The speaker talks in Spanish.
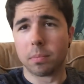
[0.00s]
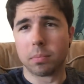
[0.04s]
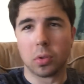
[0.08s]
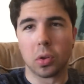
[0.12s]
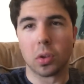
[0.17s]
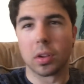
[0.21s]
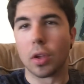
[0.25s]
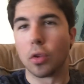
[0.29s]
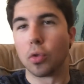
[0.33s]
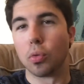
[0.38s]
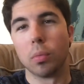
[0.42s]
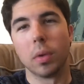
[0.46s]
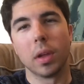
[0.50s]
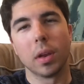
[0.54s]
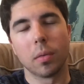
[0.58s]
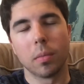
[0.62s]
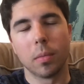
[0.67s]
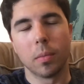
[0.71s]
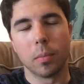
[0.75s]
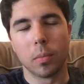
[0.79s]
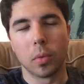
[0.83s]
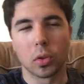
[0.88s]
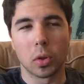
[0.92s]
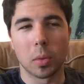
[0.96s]
o sea, subir
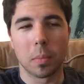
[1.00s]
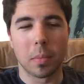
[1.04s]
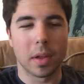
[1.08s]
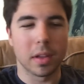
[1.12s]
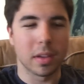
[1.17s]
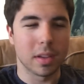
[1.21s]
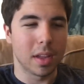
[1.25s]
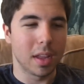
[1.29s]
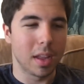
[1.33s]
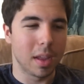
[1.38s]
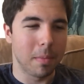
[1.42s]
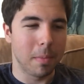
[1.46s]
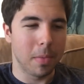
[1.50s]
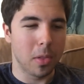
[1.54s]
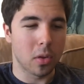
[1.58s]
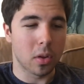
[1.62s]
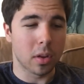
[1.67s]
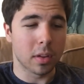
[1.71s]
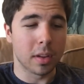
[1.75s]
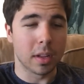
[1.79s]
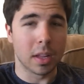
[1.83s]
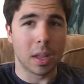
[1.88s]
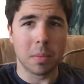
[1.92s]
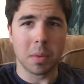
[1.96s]
un montón más de vídeos
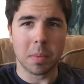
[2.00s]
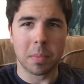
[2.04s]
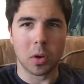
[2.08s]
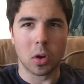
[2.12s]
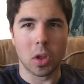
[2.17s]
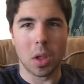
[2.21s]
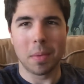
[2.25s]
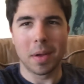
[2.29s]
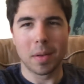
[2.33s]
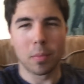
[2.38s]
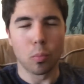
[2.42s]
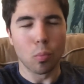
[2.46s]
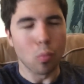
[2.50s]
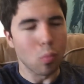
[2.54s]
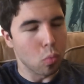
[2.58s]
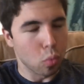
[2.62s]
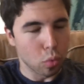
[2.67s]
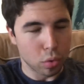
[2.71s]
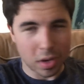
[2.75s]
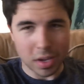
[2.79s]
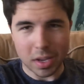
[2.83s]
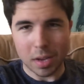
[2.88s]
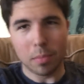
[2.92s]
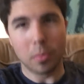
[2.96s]
de ese tipo, pero llevan
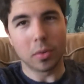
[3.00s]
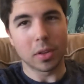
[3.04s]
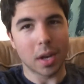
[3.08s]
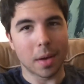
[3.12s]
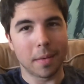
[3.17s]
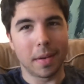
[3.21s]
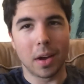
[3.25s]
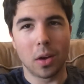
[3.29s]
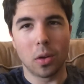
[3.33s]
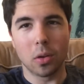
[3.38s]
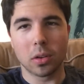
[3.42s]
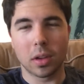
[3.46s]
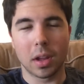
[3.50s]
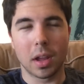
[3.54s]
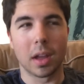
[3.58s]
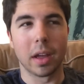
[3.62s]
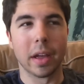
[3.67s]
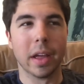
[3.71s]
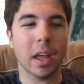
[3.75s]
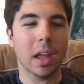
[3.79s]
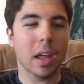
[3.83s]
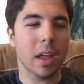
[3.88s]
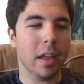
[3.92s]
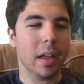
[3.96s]
muchísimo trabajo, o
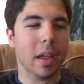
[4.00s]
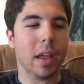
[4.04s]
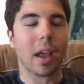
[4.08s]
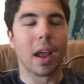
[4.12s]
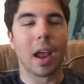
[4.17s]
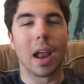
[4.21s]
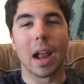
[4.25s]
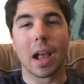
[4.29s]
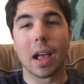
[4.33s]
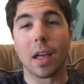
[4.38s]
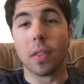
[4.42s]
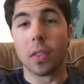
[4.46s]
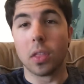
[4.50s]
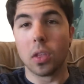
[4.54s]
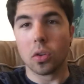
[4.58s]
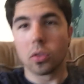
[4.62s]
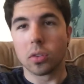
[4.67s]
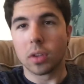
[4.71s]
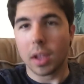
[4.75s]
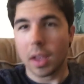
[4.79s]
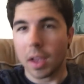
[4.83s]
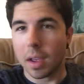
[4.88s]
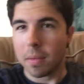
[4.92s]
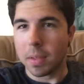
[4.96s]
sea que la
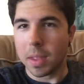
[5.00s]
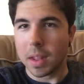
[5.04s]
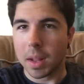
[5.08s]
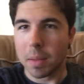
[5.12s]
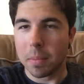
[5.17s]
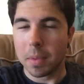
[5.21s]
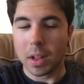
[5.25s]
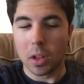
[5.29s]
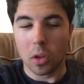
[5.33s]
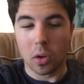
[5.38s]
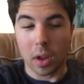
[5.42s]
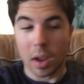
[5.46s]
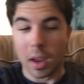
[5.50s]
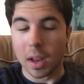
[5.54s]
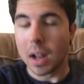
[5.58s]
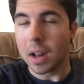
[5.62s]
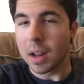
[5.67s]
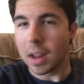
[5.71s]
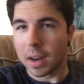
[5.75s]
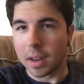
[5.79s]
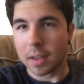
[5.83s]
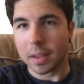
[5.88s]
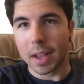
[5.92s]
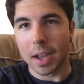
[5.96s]
canción sea evidentemente
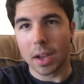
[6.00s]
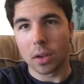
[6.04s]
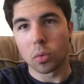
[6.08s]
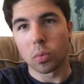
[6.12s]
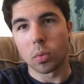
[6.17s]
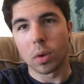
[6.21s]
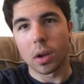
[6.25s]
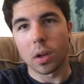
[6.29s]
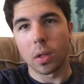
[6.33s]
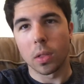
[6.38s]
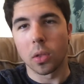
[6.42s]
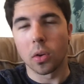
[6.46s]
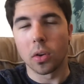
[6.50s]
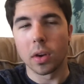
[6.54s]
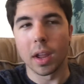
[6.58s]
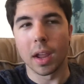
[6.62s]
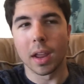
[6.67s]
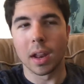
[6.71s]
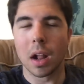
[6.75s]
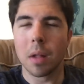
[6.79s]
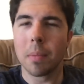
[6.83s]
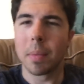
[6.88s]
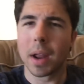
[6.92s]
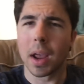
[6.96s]
original, que en este caso es una canción
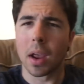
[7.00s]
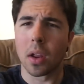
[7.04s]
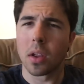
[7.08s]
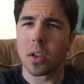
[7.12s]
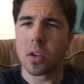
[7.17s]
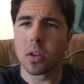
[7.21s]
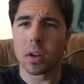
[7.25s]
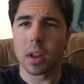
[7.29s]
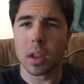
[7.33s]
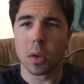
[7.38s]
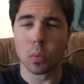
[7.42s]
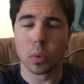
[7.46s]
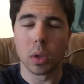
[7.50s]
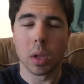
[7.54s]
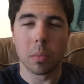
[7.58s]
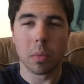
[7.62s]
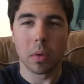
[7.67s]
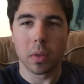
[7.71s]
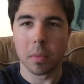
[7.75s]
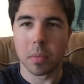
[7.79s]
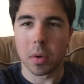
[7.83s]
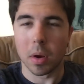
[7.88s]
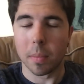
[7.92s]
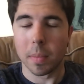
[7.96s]
original para que no haya ningún
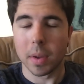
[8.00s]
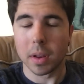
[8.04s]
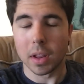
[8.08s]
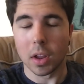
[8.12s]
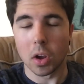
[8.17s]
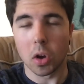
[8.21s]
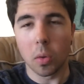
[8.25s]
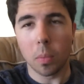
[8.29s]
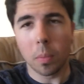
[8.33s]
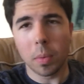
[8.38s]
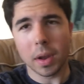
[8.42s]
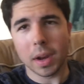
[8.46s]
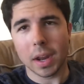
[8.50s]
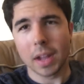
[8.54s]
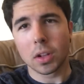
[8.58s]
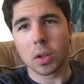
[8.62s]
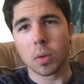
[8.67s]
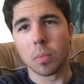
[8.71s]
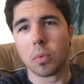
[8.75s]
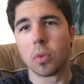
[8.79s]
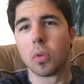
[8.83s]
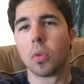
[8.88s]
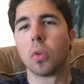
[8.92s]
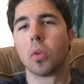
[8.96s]
tipo de problemas de copyright
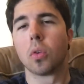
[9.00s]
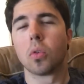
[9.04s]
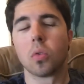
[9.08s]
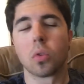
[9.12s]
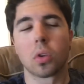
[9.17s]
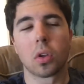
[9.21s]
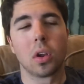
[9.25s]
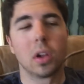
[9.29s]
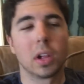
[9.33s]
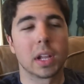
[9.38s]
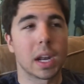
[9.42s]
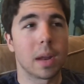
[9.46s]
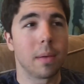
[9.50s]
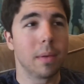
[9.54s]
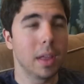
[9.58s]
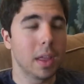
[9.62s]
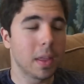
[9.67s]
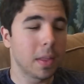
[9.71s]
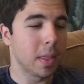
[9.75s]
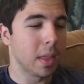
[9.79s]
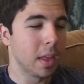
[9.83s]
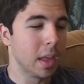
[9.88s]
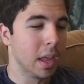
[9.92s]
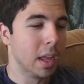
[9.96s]
como ocurrió la otra
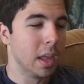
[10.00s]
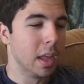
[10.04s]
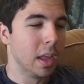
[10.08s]
vez.